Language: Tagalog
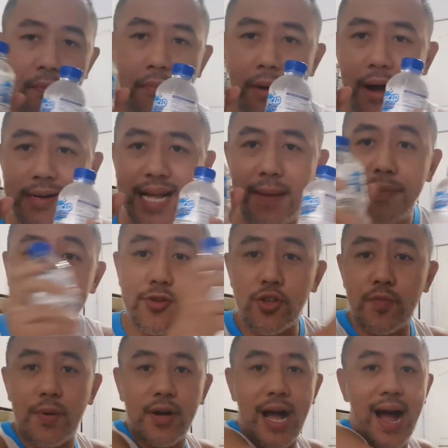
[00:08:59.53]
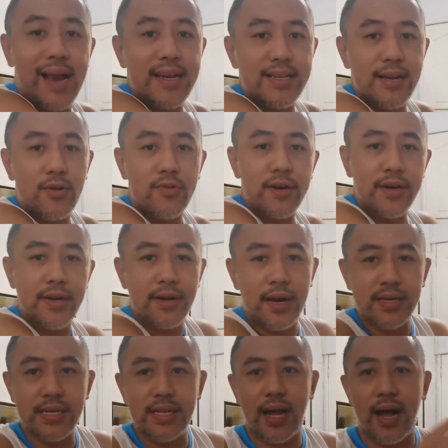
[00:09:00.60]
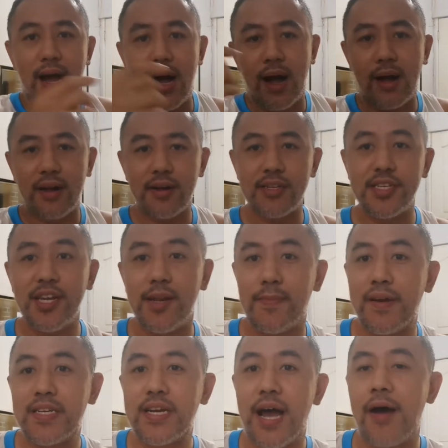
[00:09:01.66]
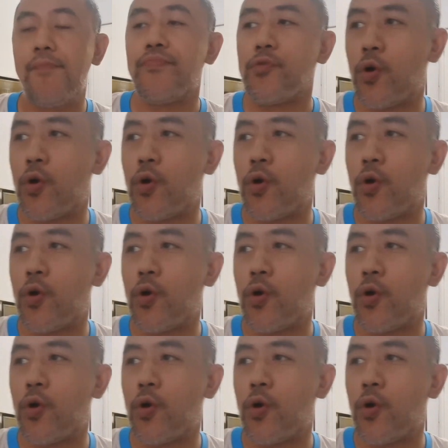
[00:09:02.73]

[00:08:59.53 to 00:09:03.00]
magagamit ko ito pag aalis ako eh. Kasi naka-seal pa siya.